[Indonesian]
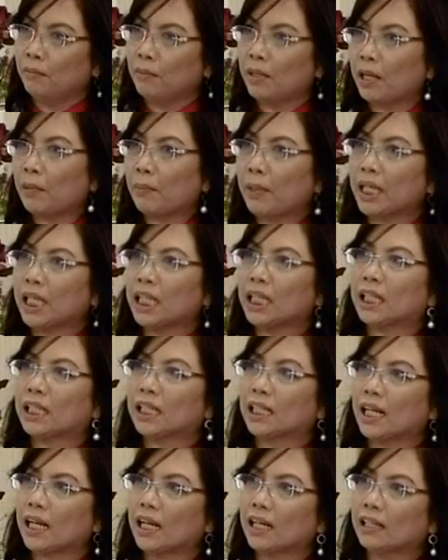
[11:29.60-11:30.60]
Bagaimana
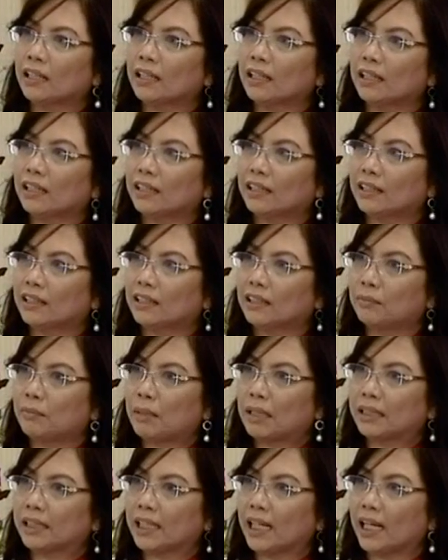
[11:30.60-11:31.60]
dengan uh,
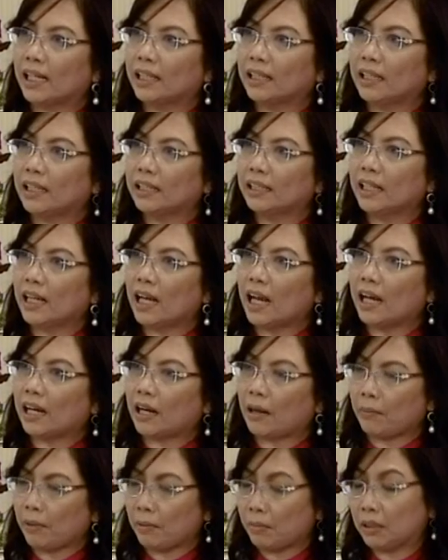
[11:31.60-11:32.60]
masih adanya
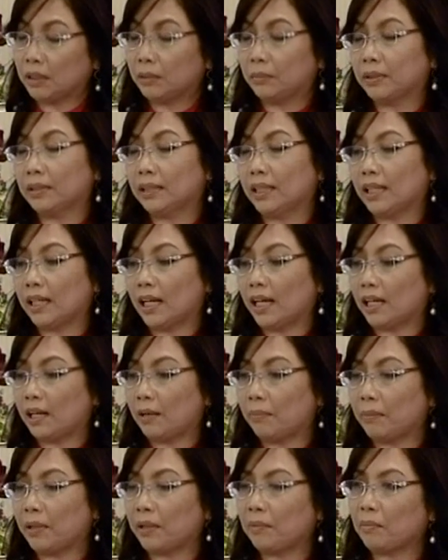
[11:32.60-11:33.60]
harapan masih besar
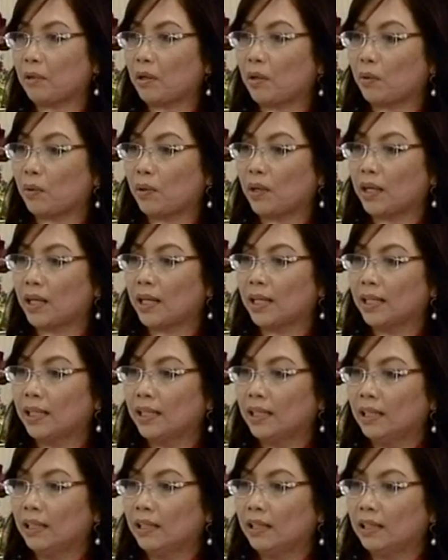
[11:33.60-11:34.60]
harapan bahwa
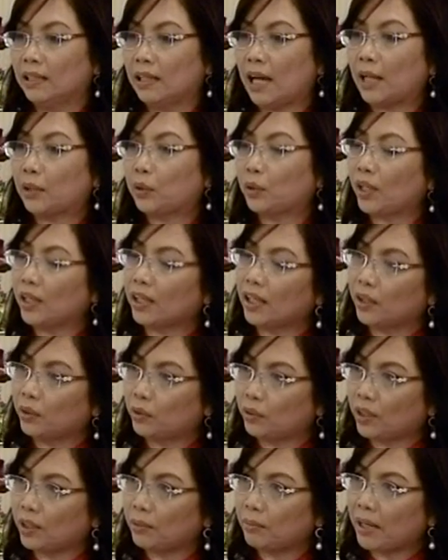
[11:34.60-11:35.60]
Eh,
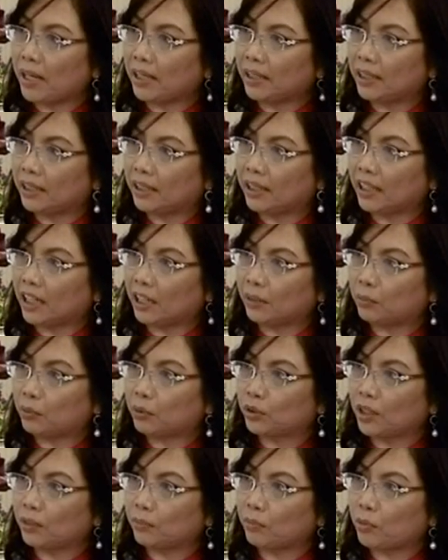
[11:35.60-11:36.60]
aturan-aturan baik di tingkat
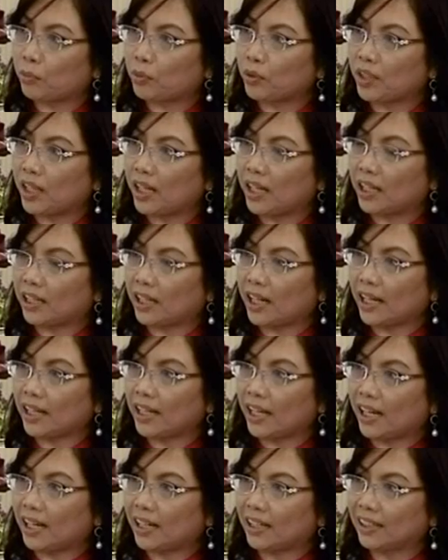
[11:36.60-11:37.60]
pusat maupun daerah
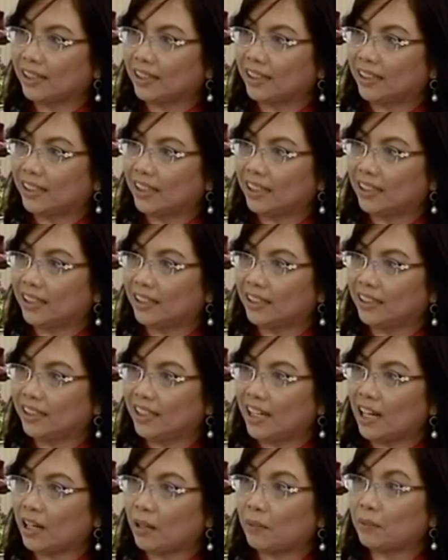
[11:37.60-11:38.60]
yang eh, diskriminatif,